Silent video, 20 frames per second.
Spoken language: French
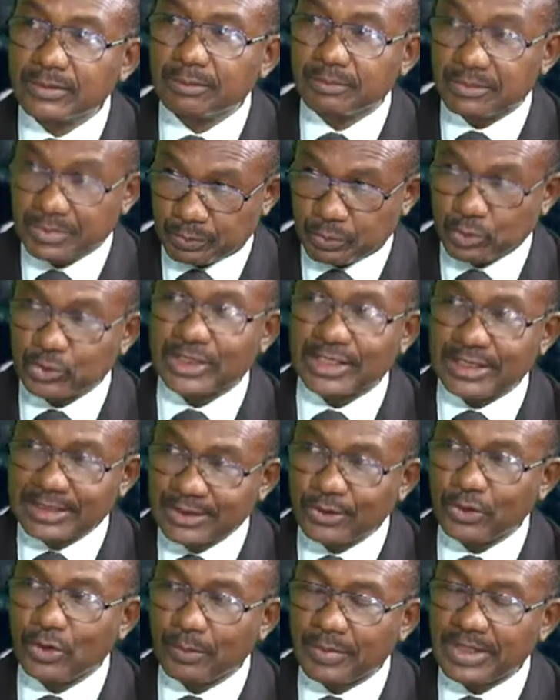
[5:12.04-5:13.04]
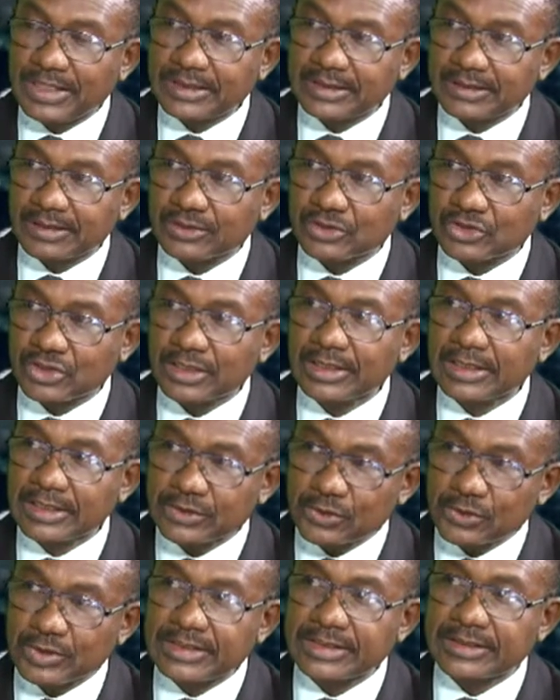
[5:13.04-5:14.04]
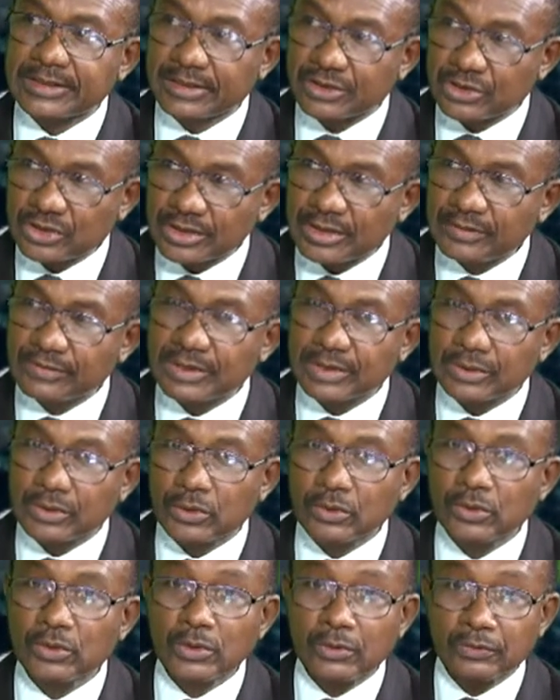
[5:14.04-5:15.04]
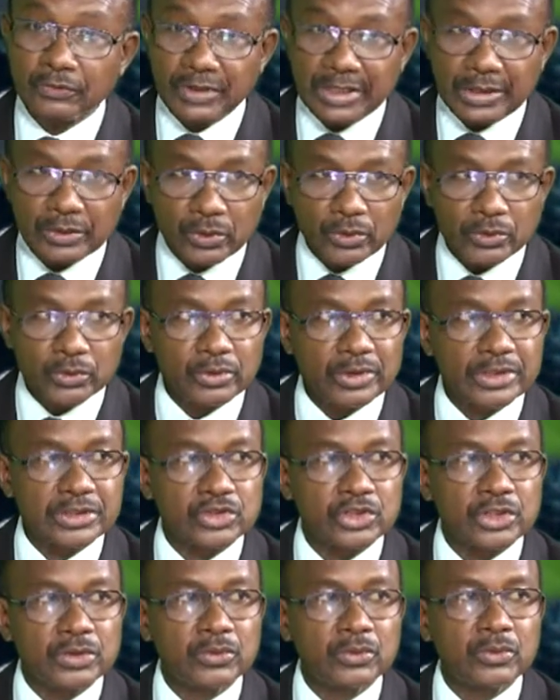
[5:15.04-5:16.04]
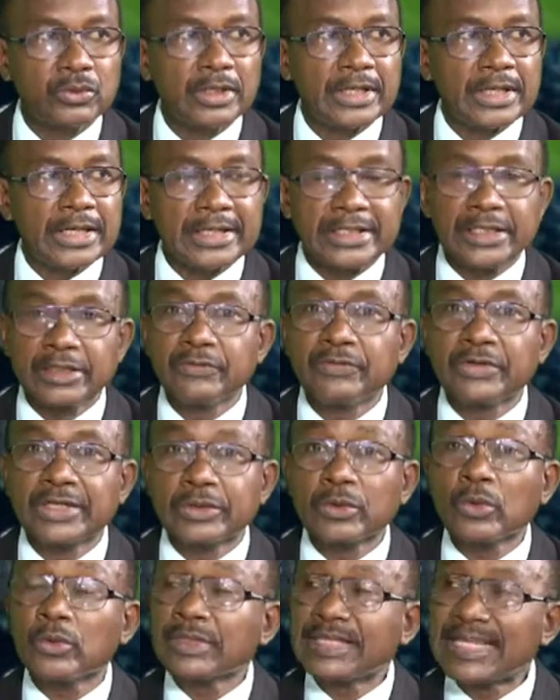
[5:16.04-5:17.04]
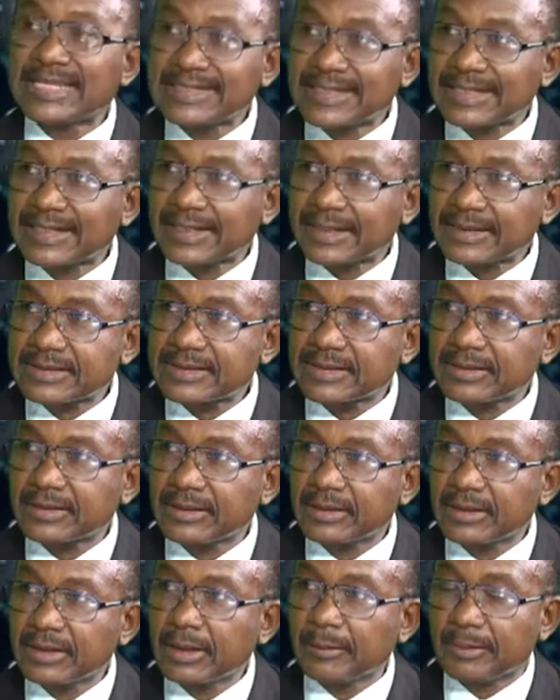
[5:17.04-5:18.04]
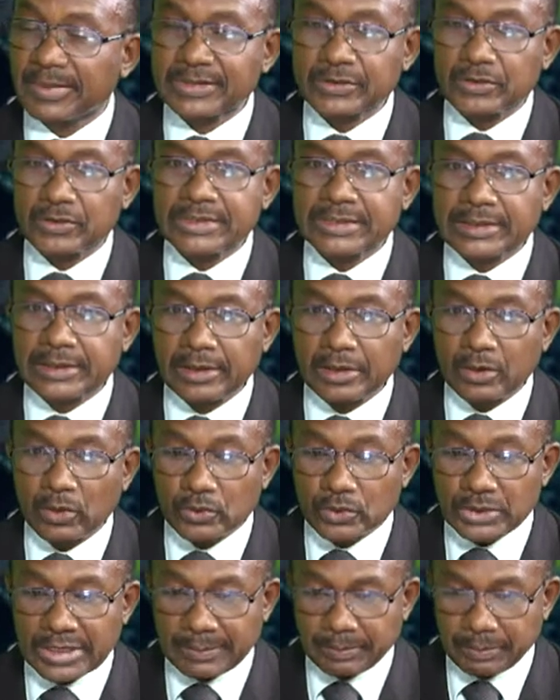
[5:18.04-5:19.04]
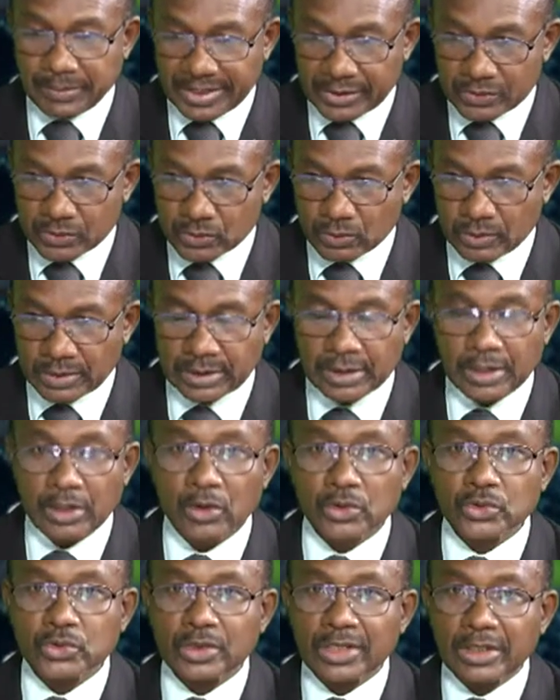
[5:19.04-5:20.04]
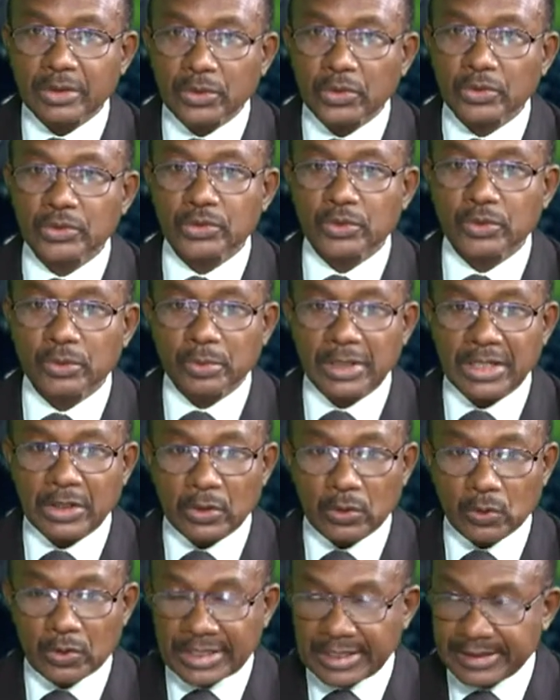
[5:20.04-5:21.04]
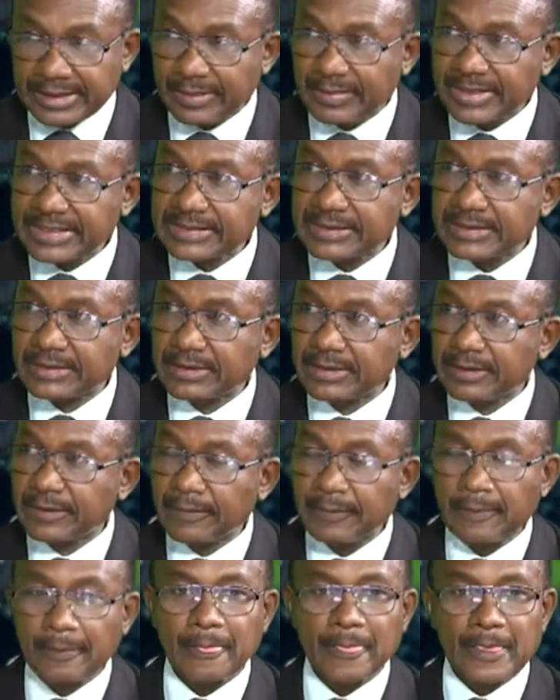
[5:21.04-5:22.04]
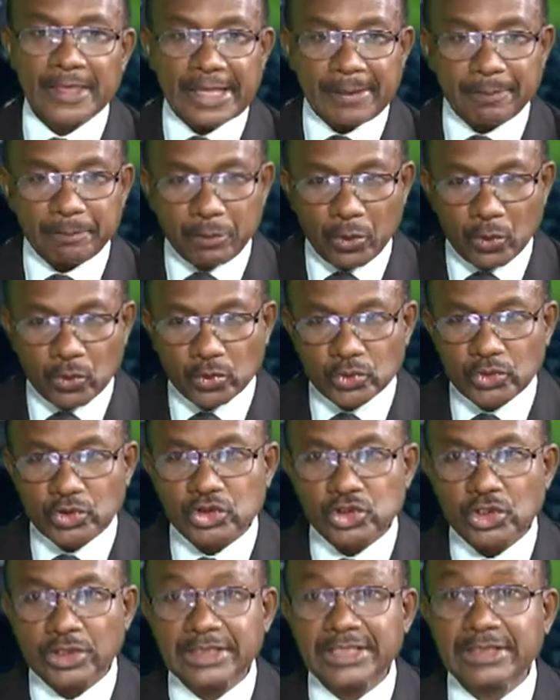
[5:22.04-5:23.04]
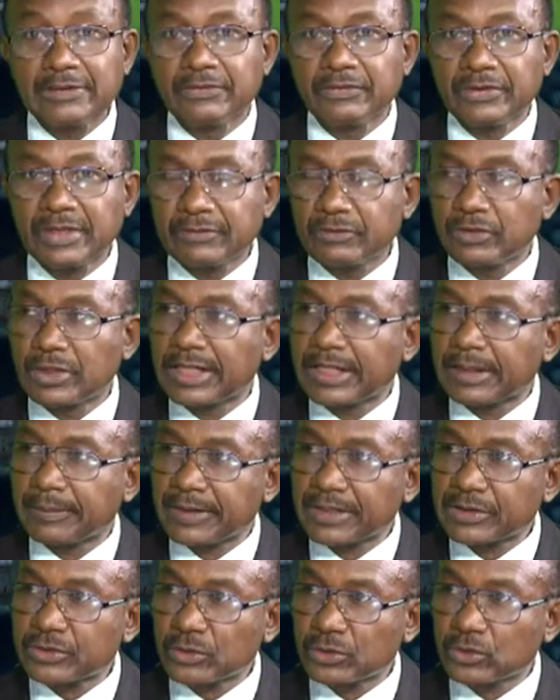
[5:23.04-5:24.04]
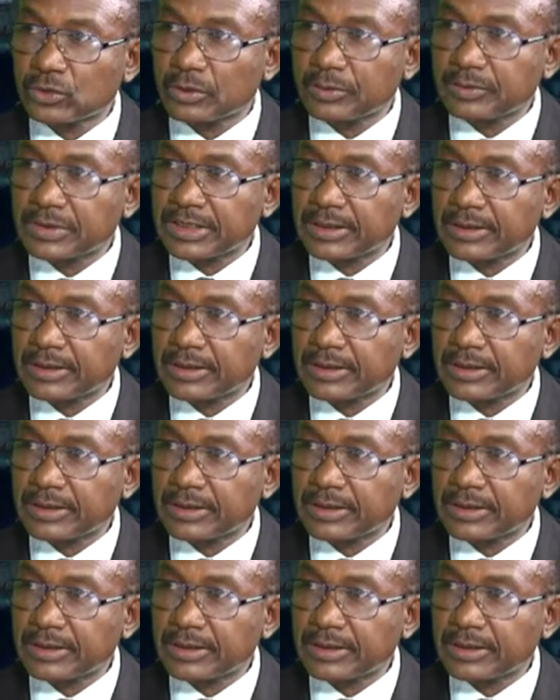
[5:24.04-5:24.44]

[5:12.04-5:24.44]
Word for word: Pourtant, ils n'iront pas à l'étranger, ce sont les étrangers qui viendront faire la concurrence chez nous et qui viendront les écraser. Parce que si on s'aperçoit, on se rend compte oh, qu'au Yabassi, il y a beaucoup de gens qui vivent de la réparation automobile.